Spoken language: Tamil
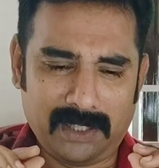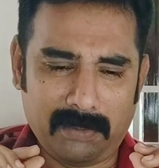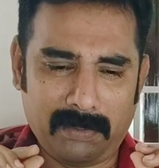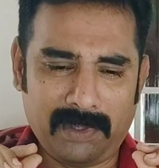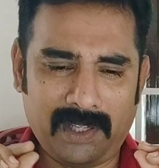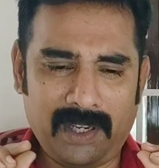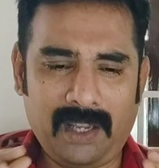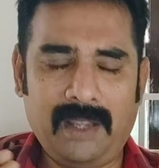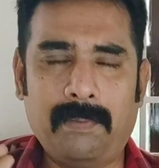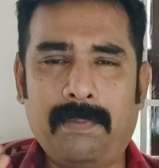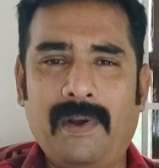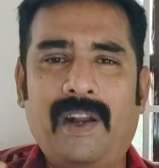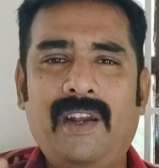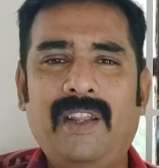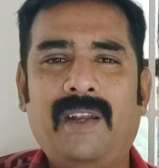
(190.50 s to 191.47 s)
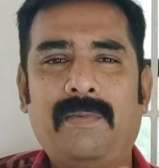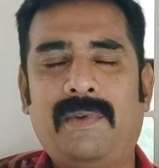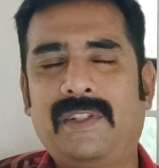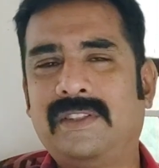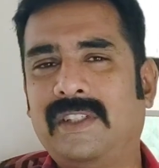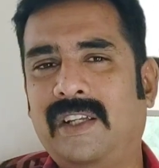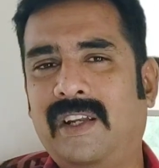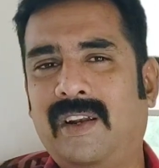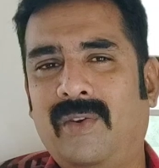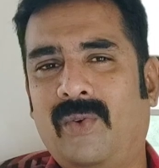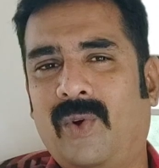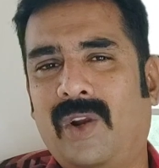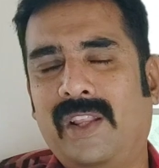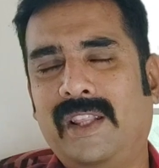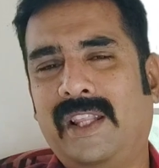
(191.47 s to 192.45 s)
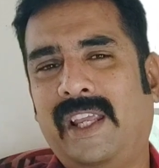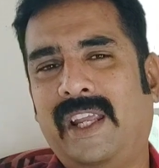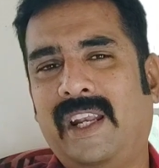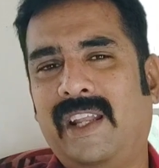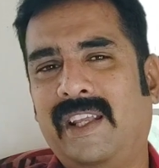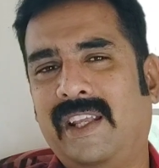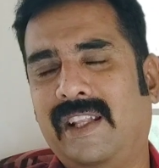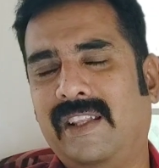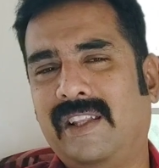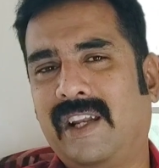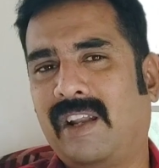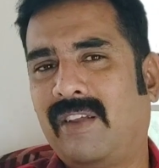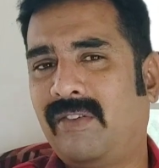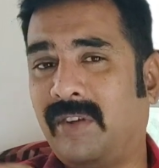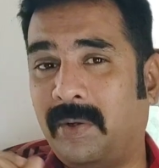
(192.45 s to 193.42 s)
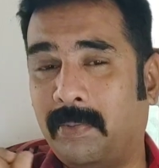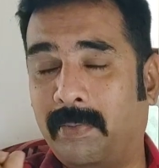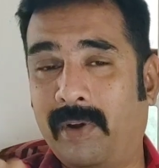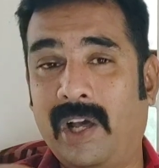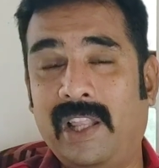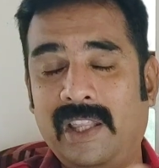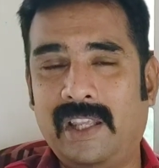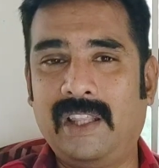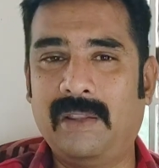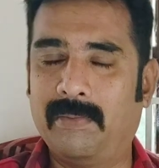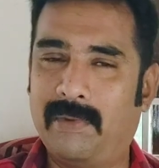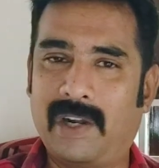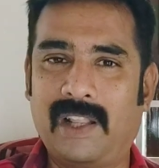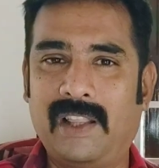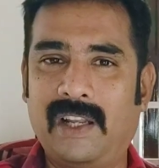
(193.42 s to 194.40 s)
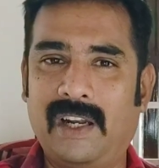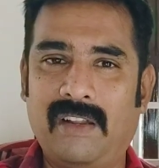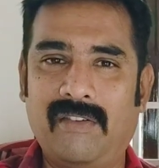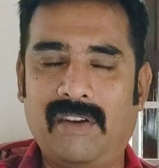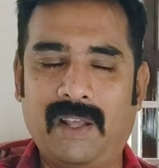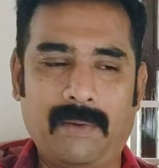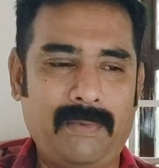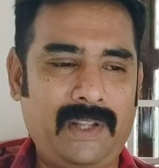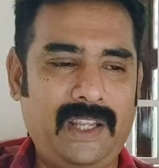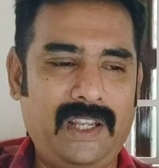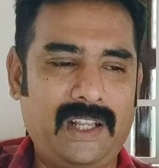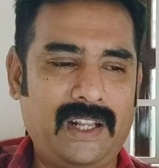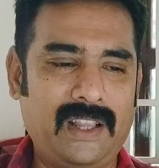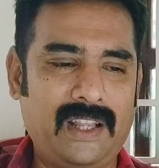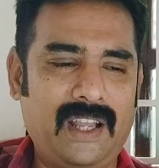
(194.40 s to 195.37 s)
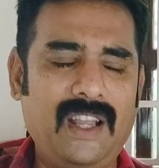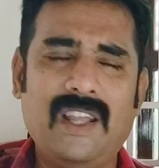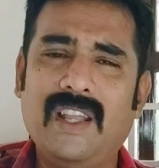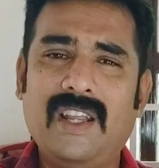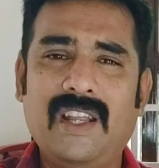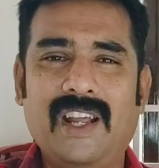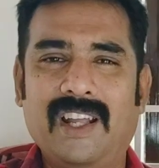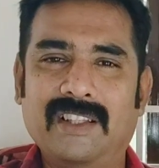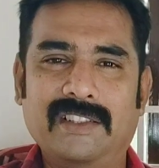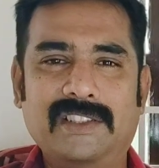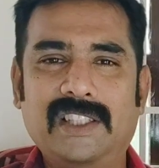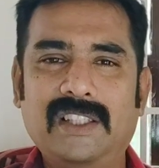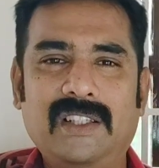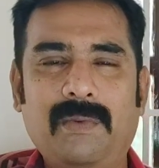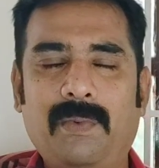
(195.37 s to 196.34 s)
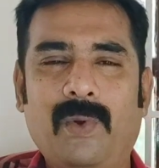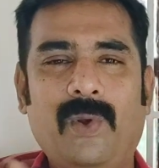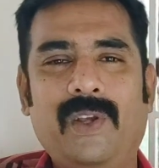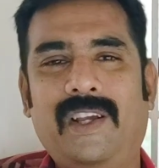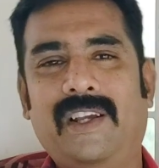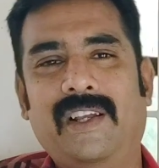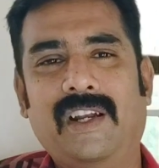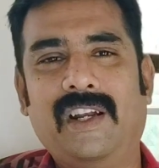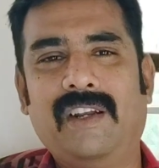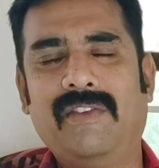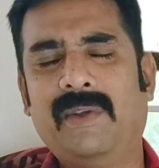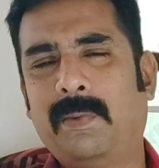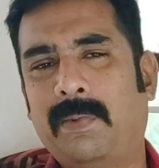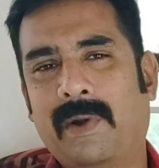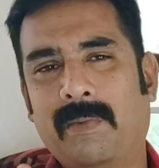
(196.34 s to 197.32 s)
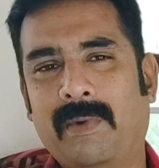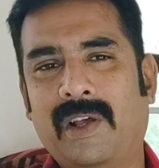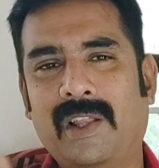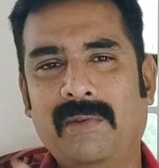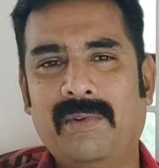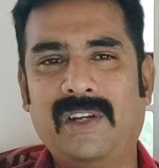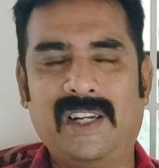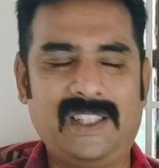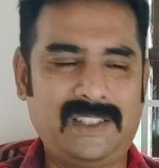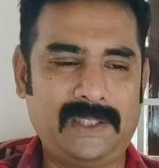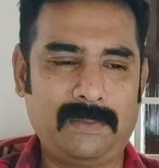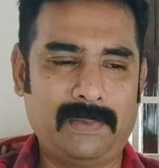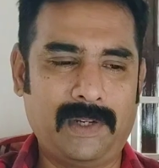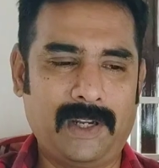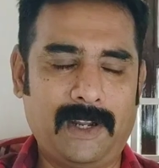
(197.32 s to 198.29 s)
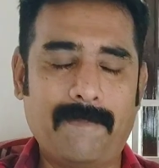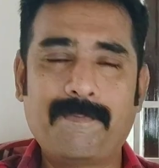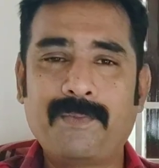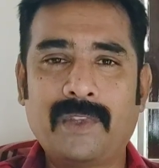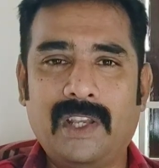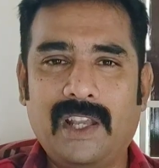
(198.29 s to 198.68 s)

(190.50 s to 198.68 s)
இந்த மாதிரி பாலியல் பிரச்சனைகள் குழந்தைகளை எந்த அளவுக்கு பாதிக்குது மனதளவில் அப்படிங்கிறத அந்த சின்ன பொண்ணு ரெண்டு பேரும் பிரமாதமாக நடிச்சிருப்பாங்க